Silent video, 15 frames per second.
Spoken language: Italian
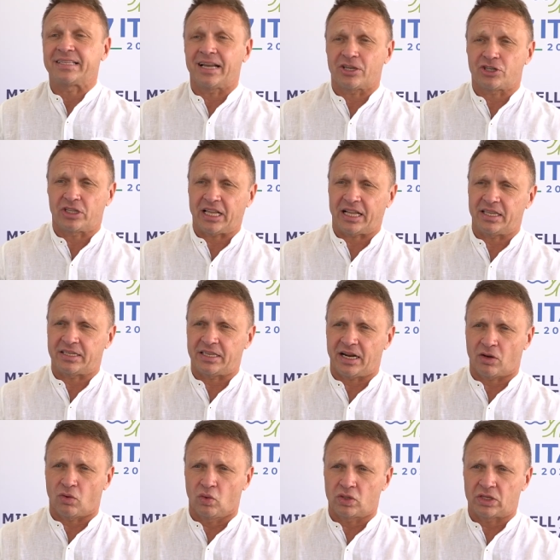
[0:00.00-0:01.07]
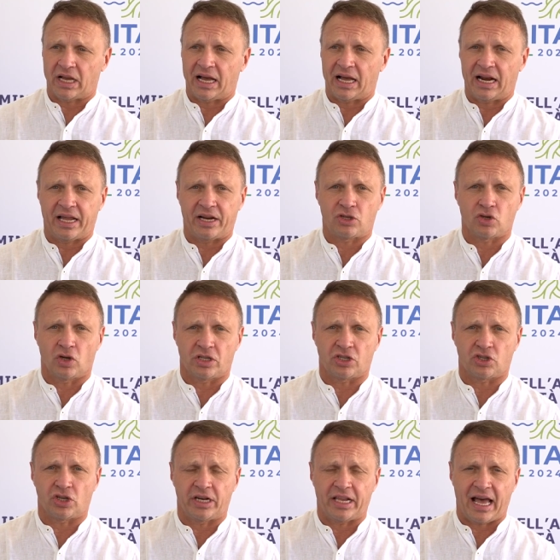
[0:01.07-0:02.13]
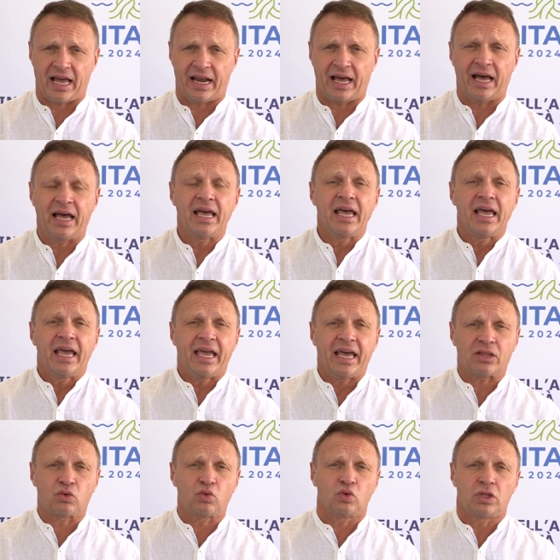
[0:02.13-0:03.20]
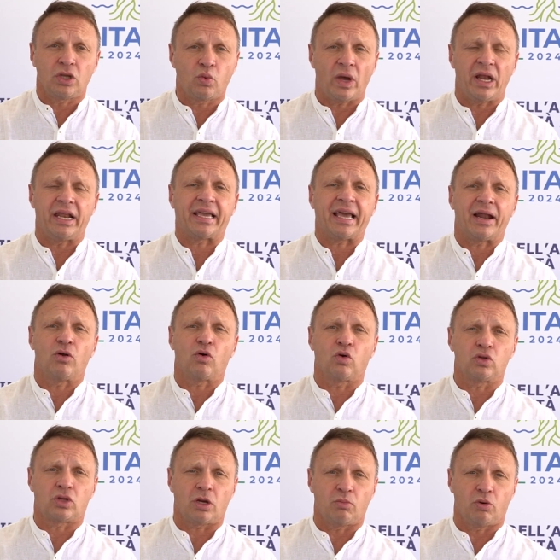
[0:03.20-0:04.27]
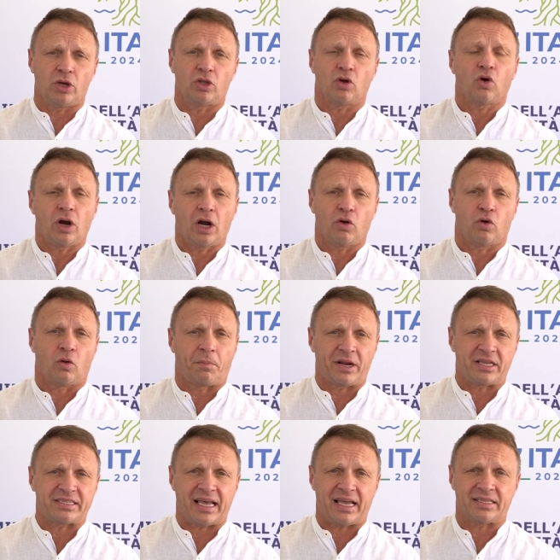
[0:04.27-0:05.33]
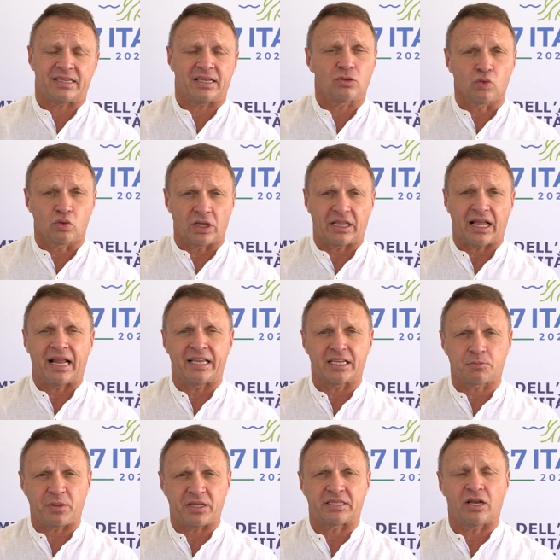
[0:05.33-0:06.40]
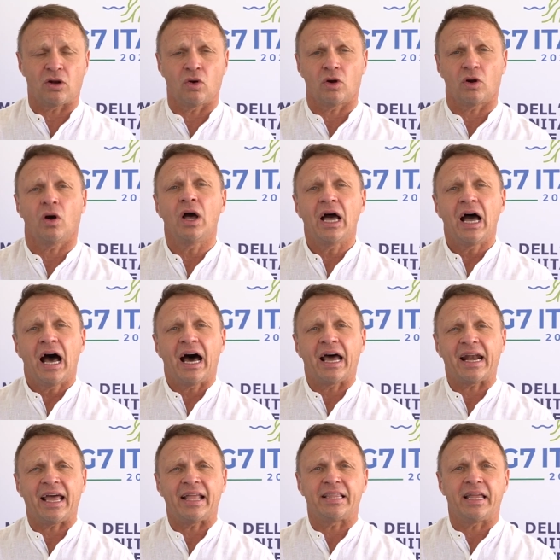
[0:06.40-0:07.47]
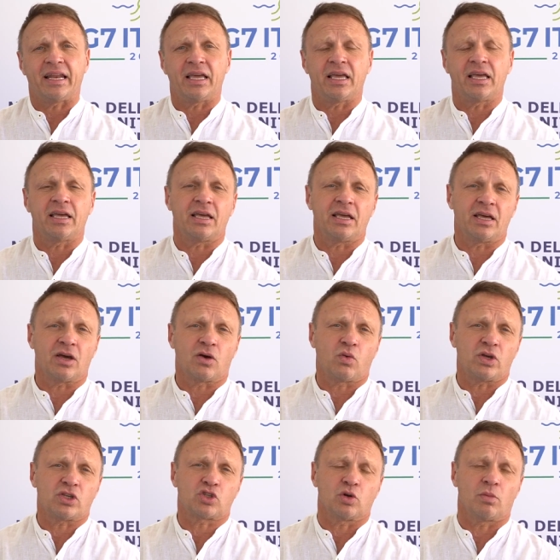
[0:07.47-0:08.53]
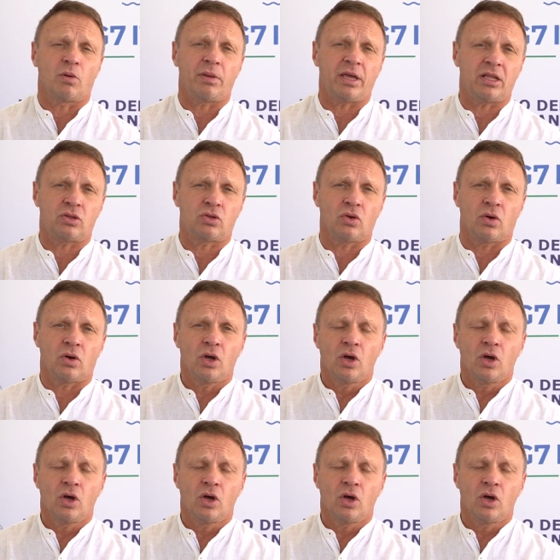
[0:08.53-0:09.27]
alla città di Siracusa, alla regione siciliana e a tutti quelli che hanno contribuito con la loro presenza da tutta Italia a spese loro a rendere questo momento